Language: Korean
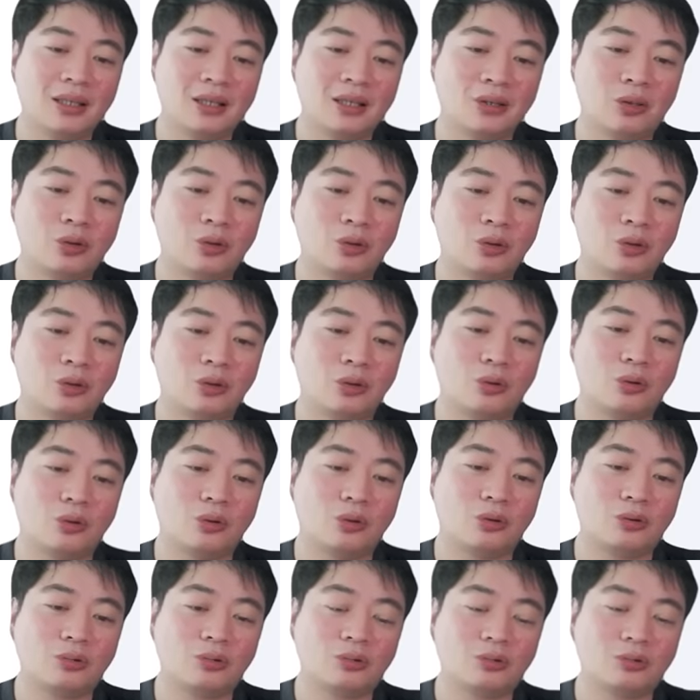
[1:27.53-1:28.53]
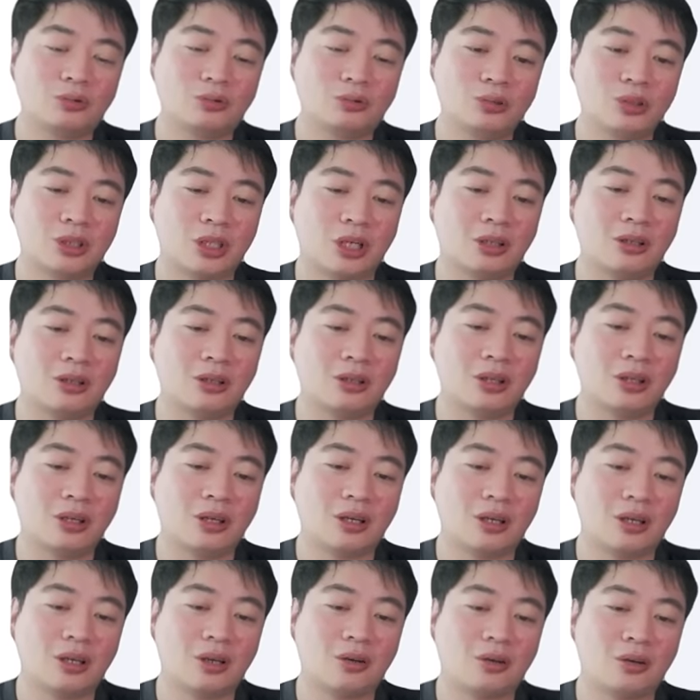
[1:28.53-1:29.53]
그리고
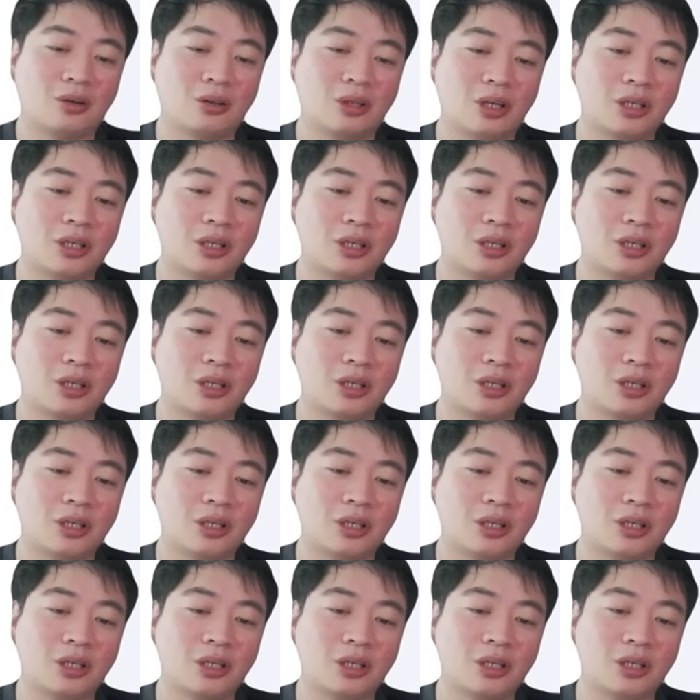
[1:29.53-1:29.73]
자기네